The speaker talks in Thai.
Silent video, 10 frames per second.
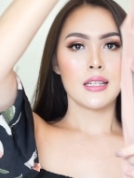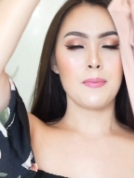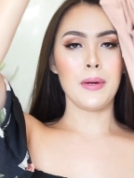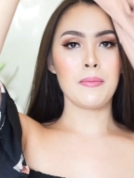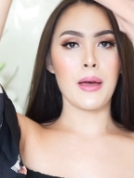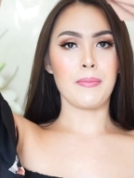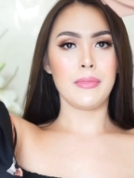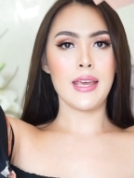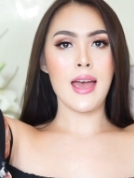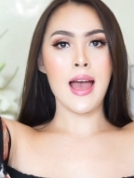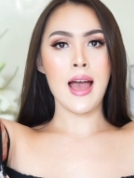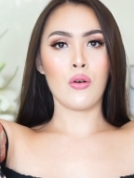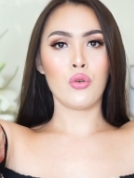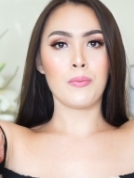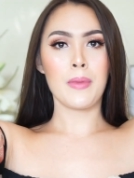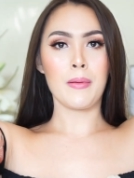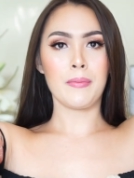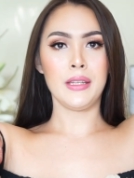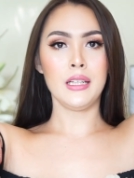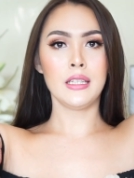จะเป็นแบบยาวลงไปแบ
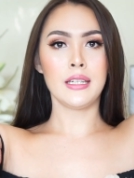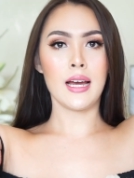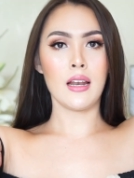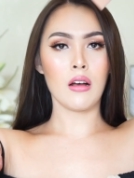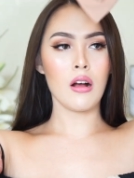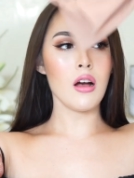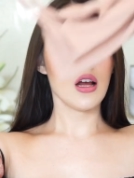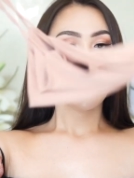บนี้เลยนะคะแล้วก็